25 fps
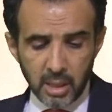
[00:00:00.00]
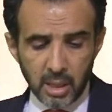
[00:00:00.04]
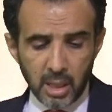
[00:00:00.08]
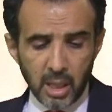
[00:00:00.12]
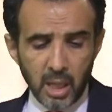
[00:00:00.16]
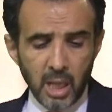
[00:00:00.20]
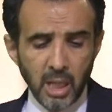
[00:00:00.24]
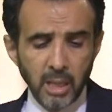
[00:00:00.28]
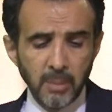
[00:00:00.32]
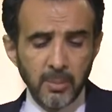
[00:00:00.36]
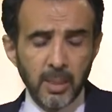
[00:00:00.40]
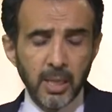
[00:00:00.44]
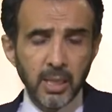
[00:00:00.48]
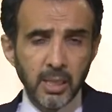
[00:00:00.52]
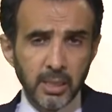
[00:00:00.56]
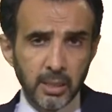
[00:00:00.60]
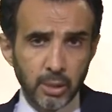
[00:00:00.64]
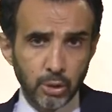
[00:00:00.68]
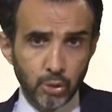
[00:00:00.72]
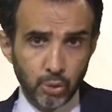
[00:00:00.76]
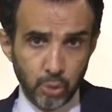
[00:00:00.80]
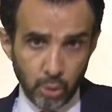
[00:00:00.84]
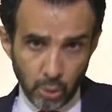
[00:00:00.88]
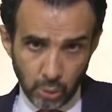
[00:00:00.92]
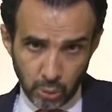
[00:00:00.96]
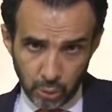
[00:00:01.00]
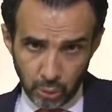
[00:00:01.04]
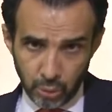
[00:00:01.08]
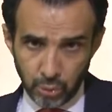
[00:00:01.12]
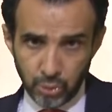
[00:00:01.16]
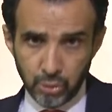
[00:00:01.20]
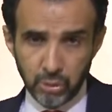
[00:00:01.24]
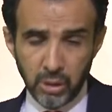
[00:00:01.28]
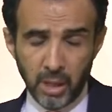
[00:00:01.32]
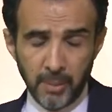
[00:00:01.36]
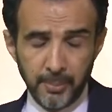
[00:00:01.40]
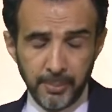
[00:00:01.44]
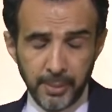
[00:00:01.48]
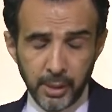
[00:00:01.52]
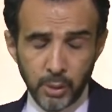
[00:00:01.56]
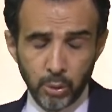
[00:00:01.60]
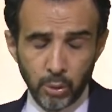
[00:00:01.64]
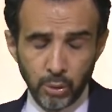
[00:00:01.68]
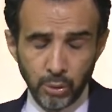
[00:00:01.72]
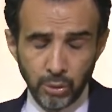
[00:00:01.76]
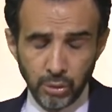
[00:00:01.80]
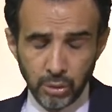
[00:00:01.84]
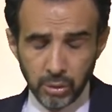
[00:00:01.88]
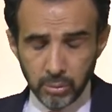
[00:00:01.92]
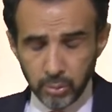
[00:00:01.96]
Almanya'da çok konuşulan bir
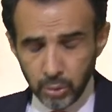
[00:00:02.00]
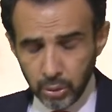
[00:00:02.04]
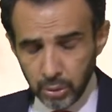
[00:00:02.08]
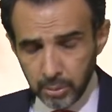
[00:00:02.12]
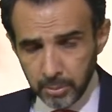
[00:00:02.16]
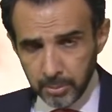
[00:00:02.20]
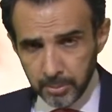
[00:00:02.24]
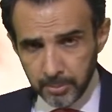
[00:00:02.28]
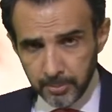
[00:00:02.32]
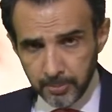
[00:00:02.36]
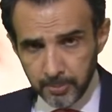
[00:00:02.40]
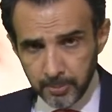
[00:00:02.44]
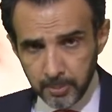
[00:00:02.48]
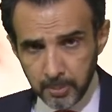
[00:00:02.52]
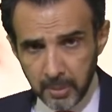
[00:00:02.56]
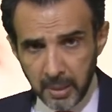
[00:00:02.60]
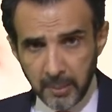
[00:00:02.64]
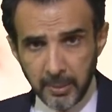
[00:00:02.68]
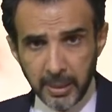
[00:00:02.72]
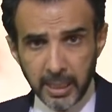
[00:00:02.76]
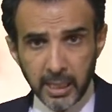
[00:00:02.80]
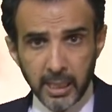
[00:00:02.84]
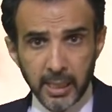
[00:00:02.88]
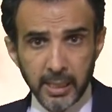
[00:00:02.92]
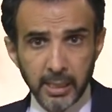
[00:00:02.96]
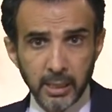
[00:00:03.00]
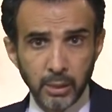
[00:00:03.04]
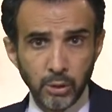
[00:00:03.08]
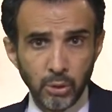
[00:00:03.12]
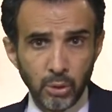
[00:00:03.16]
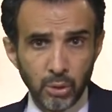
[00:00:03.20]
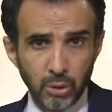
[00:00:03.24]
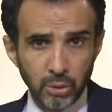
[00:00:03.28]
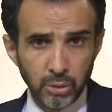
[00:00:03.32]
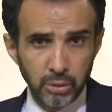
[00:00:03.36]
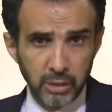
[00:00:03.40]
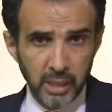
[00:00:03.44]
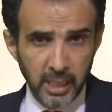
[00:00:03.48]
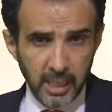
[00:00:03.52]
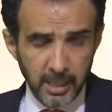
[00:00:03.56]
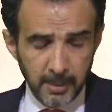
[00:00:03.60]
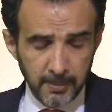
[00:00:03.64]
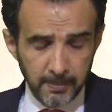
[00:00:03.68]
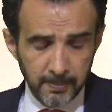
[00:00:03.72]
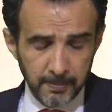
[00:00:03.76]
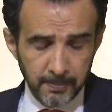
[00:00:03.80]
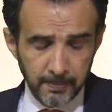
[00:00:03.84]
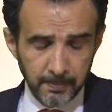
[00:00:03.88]
konuydu bu. Bebek aranıyor diye.